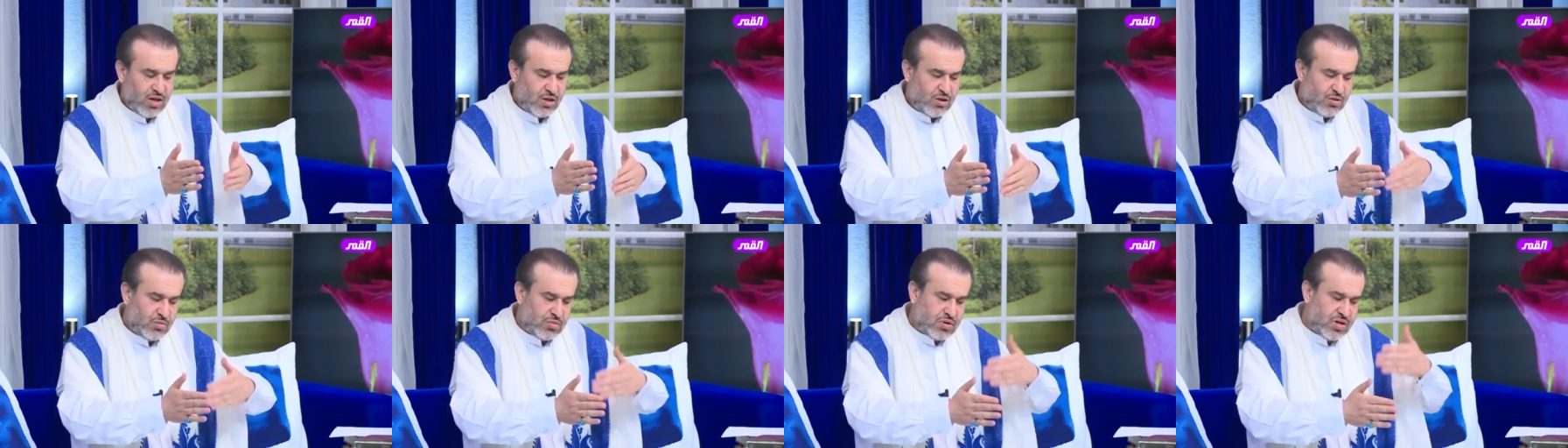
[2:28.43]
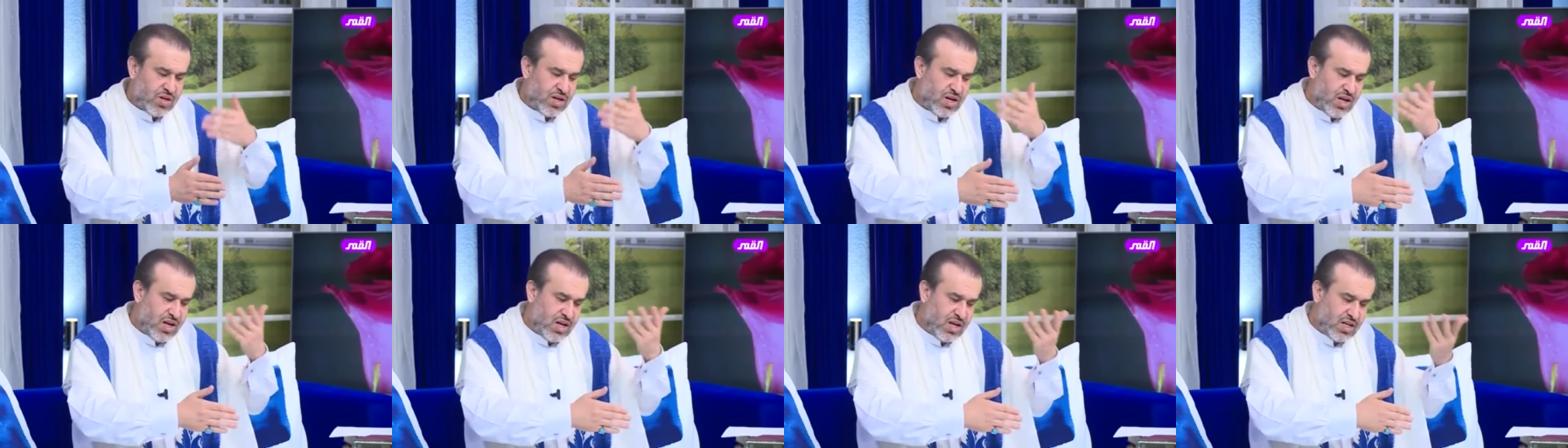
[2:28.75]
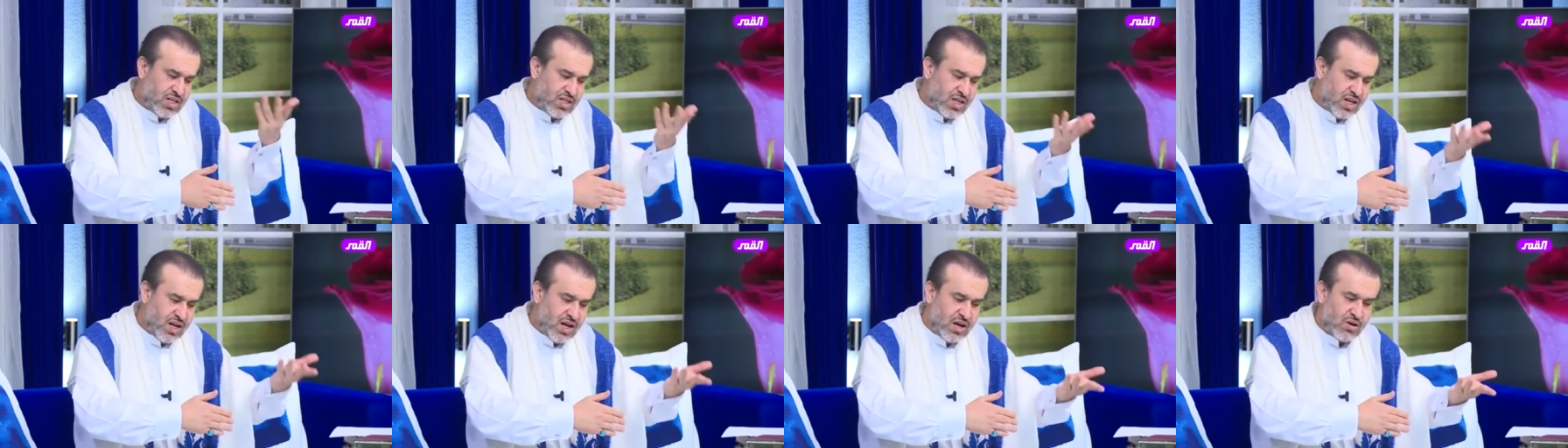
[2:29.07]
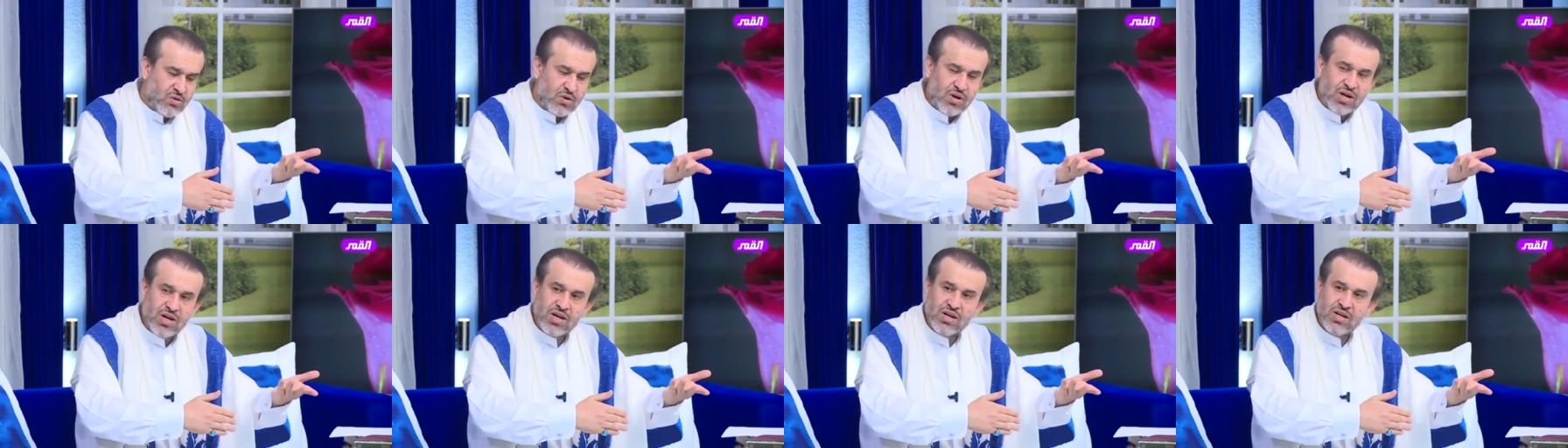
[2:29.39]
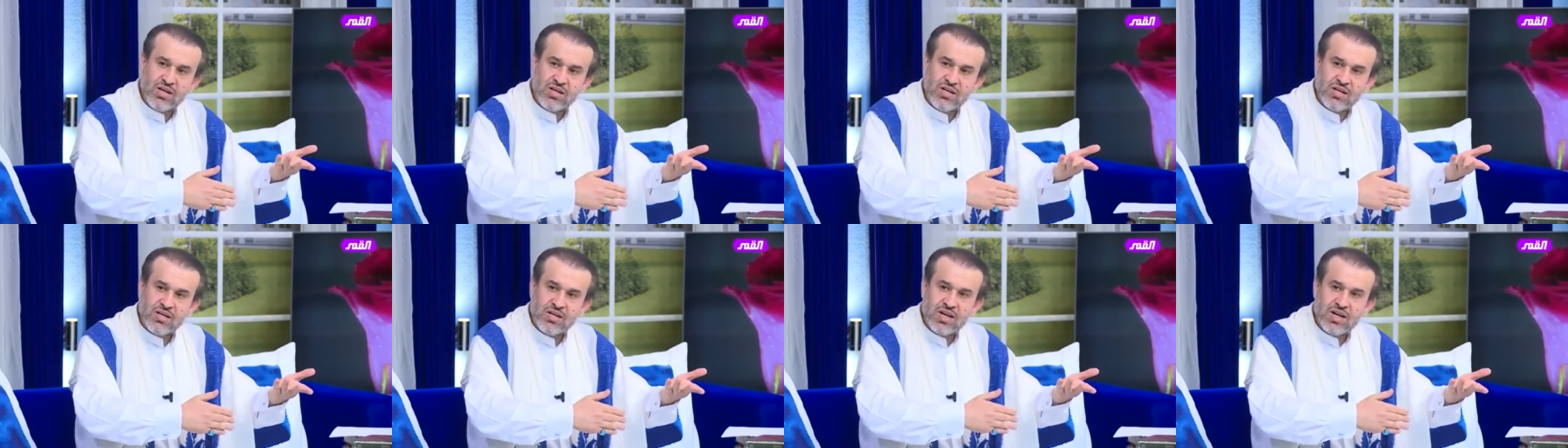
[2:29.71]
يمكن ان نتناول
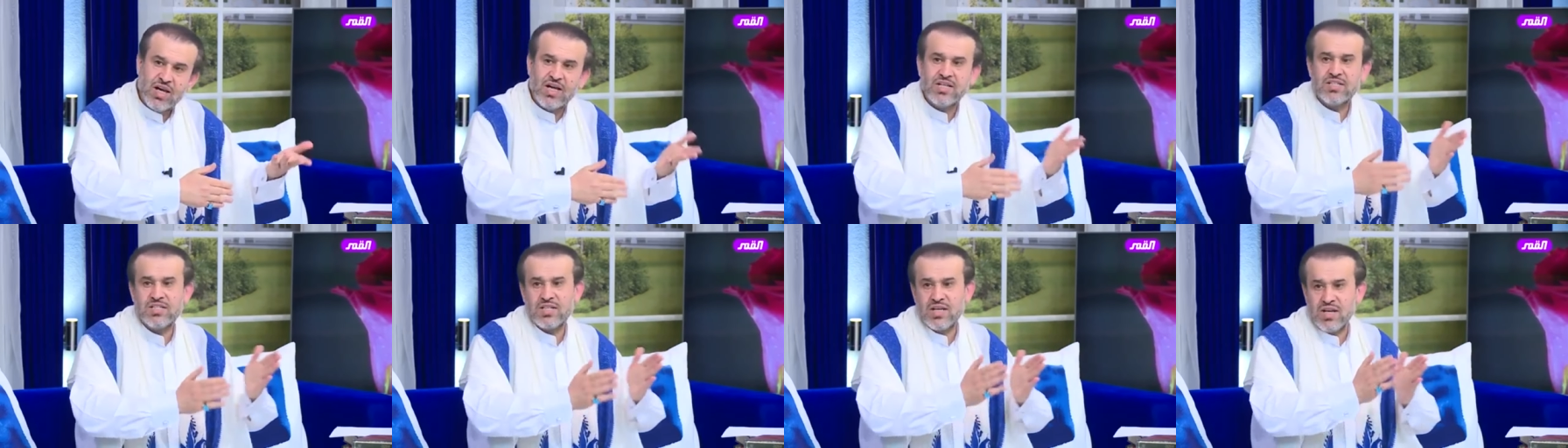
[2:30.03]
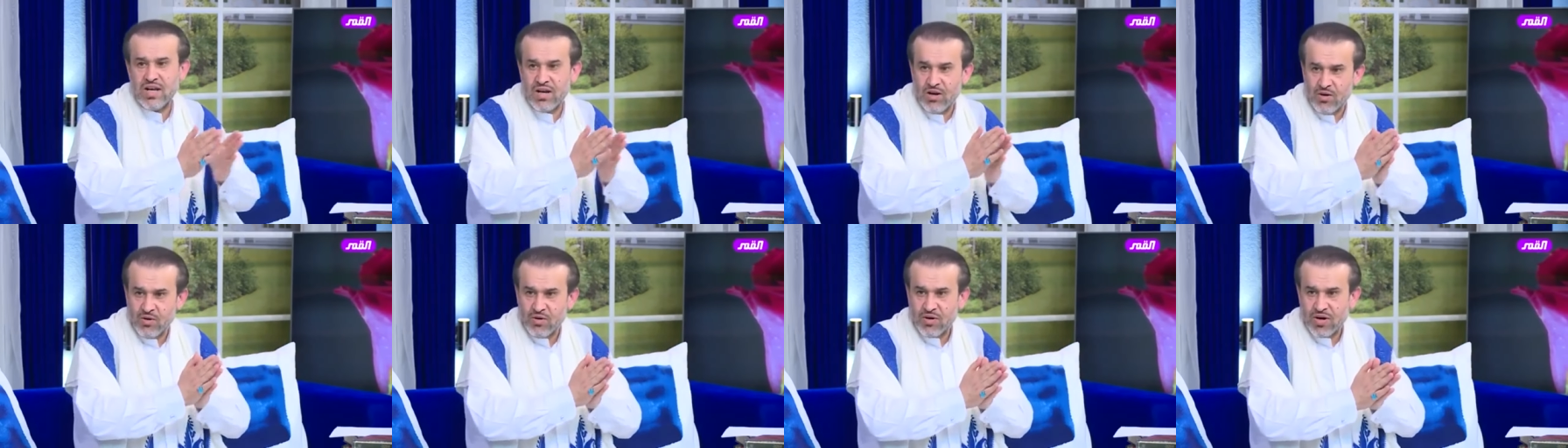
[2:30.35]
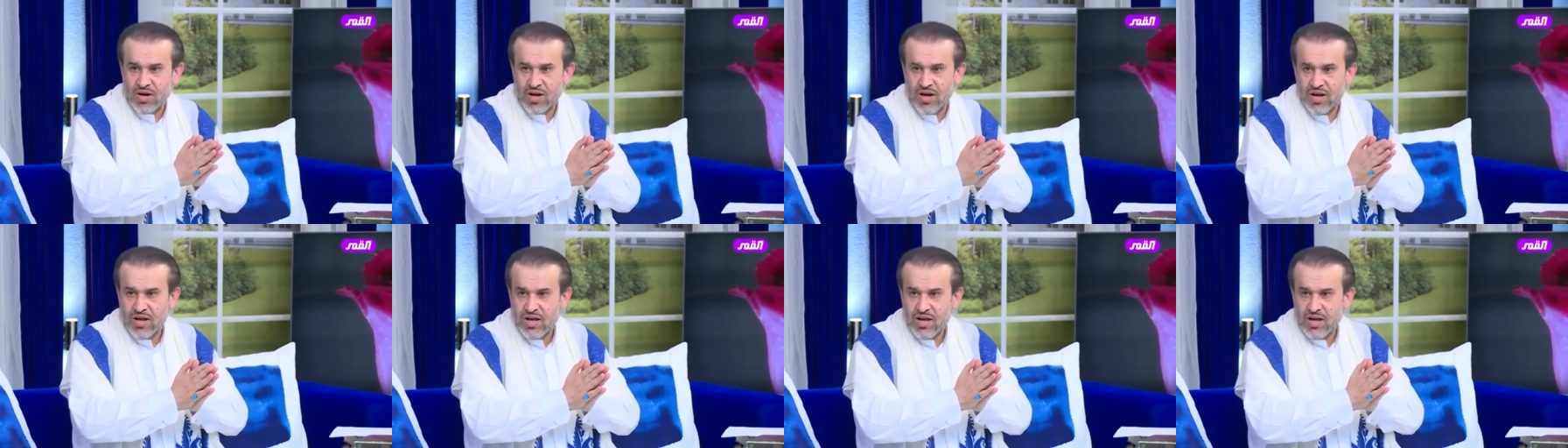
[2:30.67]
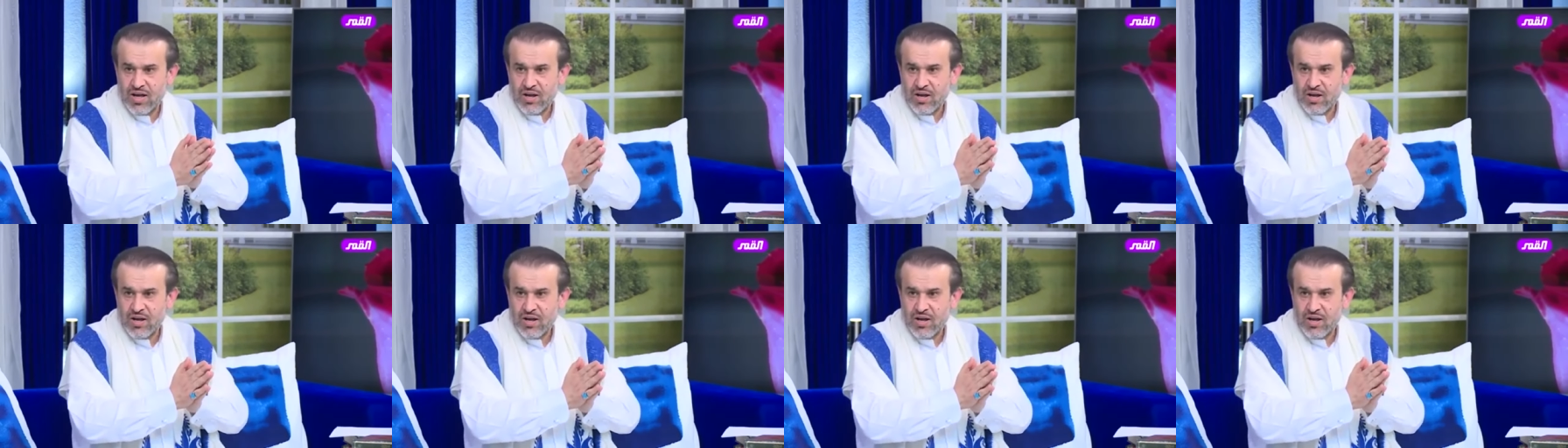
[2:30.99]
اسئله اخرى